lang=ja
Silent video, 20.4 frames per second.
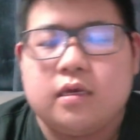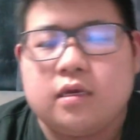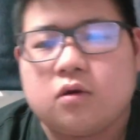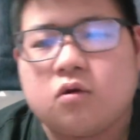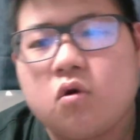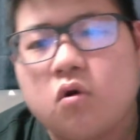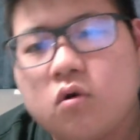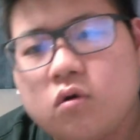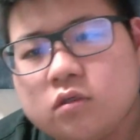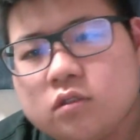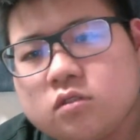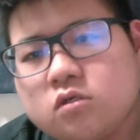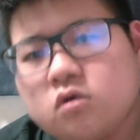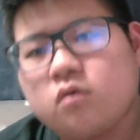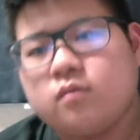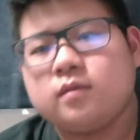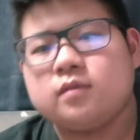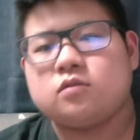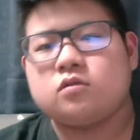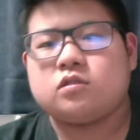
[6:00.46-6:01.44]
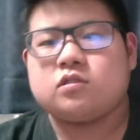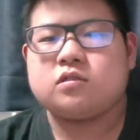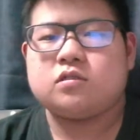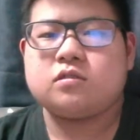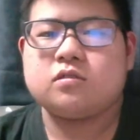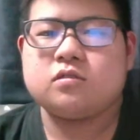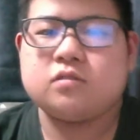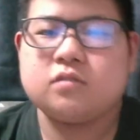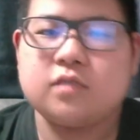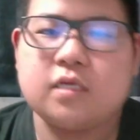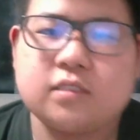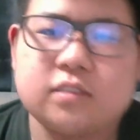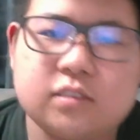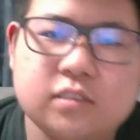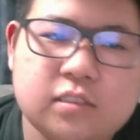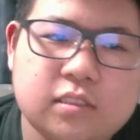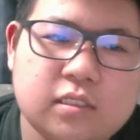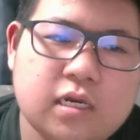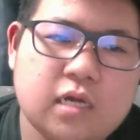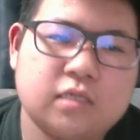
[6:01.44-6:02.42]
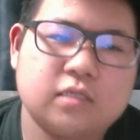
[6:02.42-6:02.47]
こういうコメントするやつ
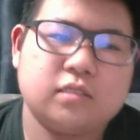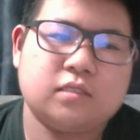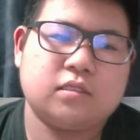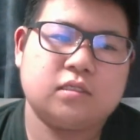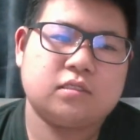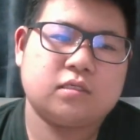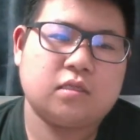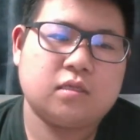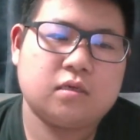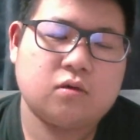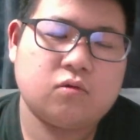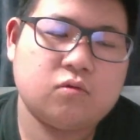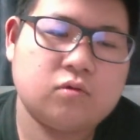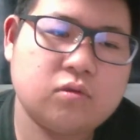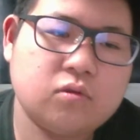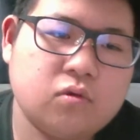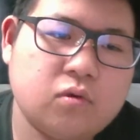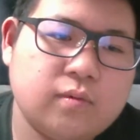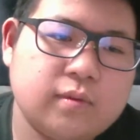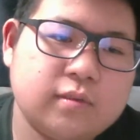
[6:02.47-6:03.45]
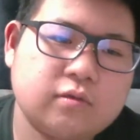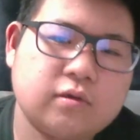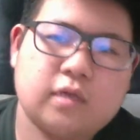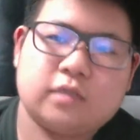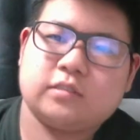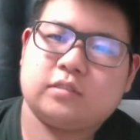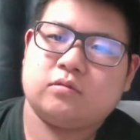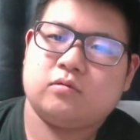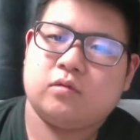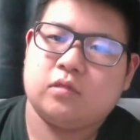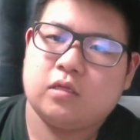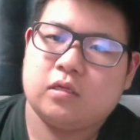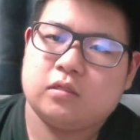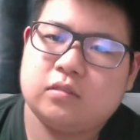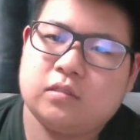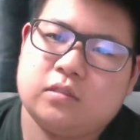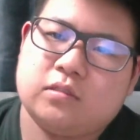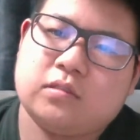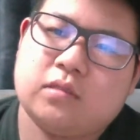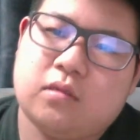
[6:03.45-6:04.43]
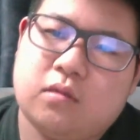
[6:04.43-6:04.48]
に限ってさ、なんか俺のコメント返してくれないん
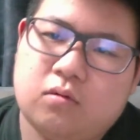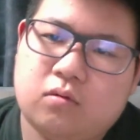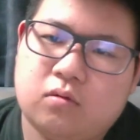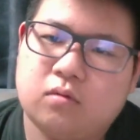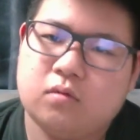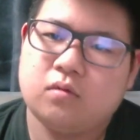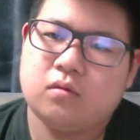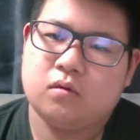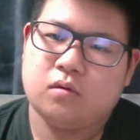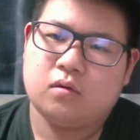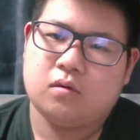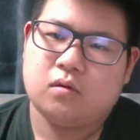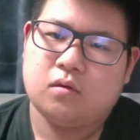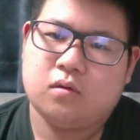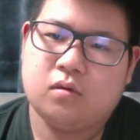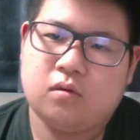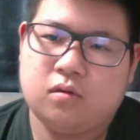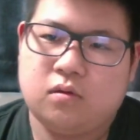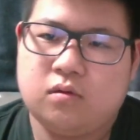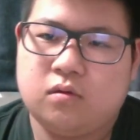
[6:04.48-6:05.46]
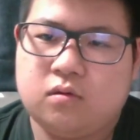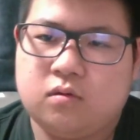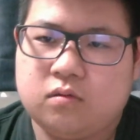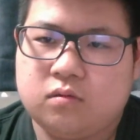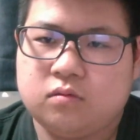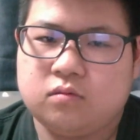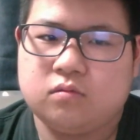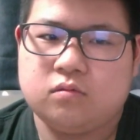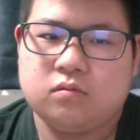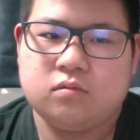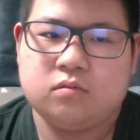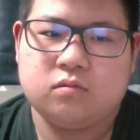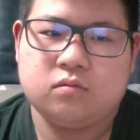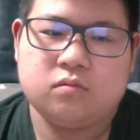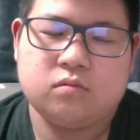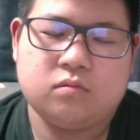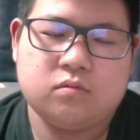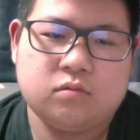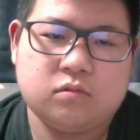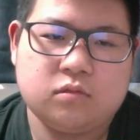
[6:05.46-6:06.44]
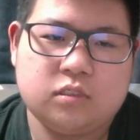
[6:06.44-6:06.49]
ですけど。うん。
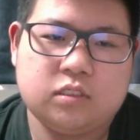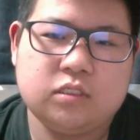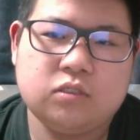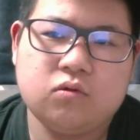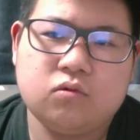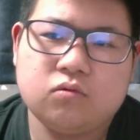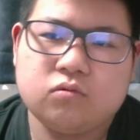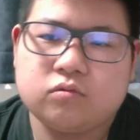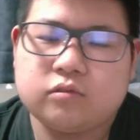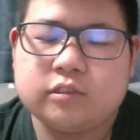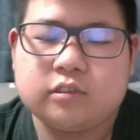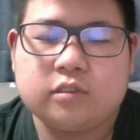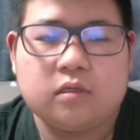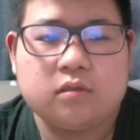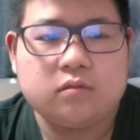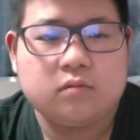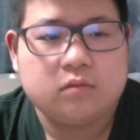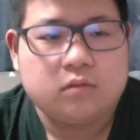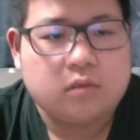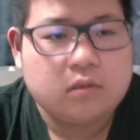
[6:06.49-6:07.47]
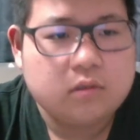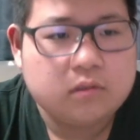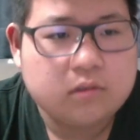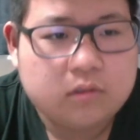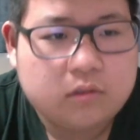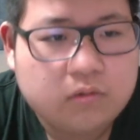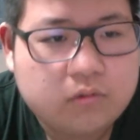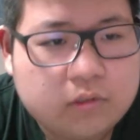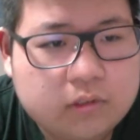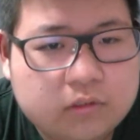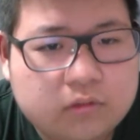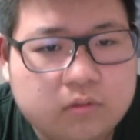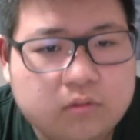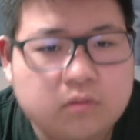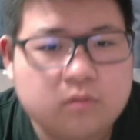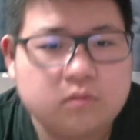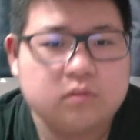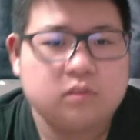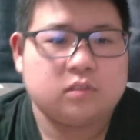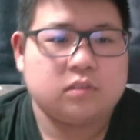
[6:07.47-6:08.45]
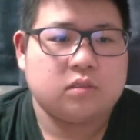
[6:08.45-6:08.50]
議論をしたいのにな。で、より
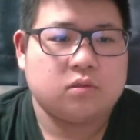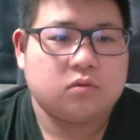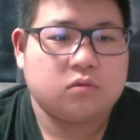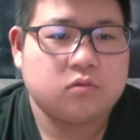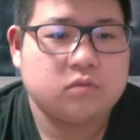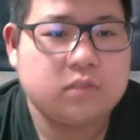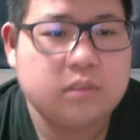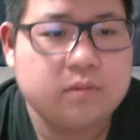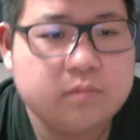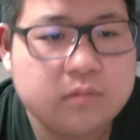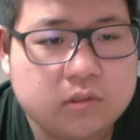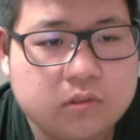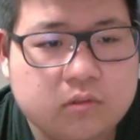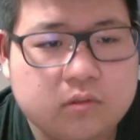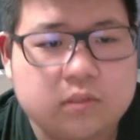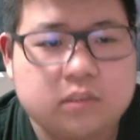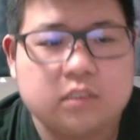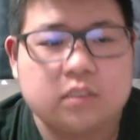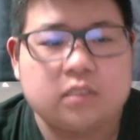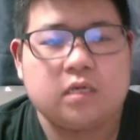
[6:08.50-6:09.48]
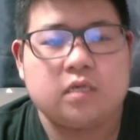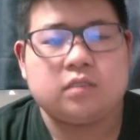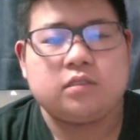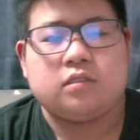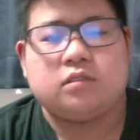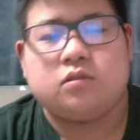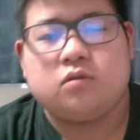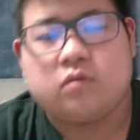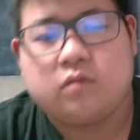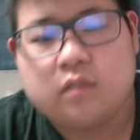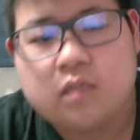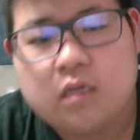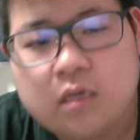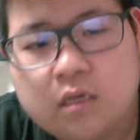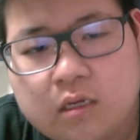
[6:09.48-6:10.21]
人言ってること全部嘘でしかないですよって。